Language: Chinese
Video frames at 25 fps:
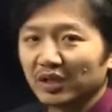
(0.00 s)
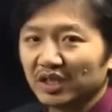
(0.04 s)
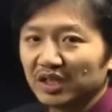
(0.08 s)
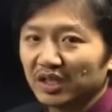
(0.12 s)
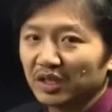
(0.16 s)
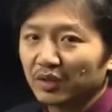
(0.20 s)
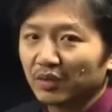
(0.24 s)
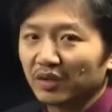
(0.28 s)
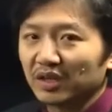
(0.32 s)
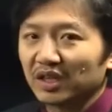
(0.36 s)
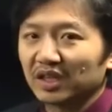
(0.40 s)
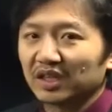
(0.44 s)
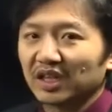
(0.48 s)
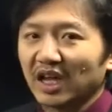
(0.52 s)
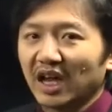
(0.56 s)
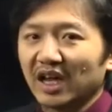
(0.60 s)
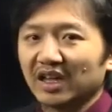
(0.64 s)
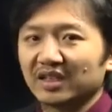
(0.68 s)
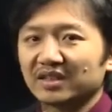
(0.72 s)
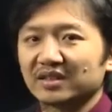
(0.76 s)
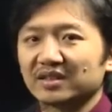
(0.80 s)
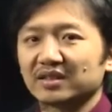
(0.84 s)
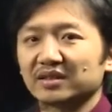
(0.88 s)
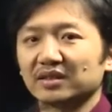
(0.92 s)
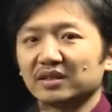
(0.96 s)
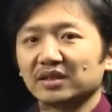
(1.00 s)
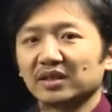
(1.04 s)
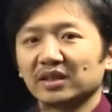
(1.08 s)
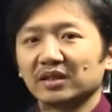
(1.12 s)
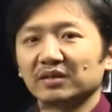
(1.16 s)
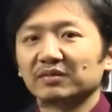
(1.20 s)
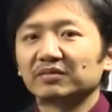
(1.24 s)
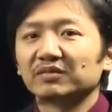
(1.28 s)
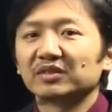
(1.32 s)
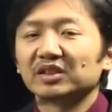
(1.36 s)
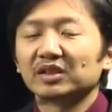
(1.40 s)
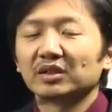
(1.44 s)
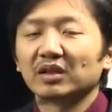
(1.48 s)
一棍子打死，
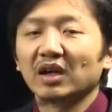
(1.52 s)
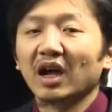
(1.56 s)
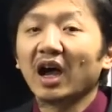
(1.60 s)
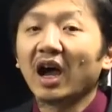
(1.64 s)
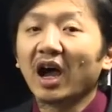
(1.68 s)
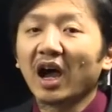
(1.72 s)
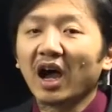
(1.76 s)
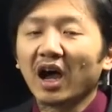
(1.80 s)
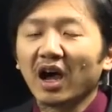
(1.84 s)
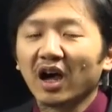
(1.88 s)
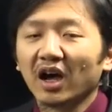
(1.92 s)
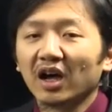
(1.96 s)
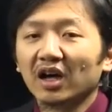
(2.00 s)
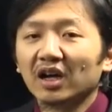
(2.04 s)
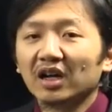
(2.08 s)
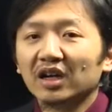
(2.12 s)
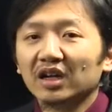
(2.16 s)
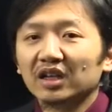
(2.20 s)
啊，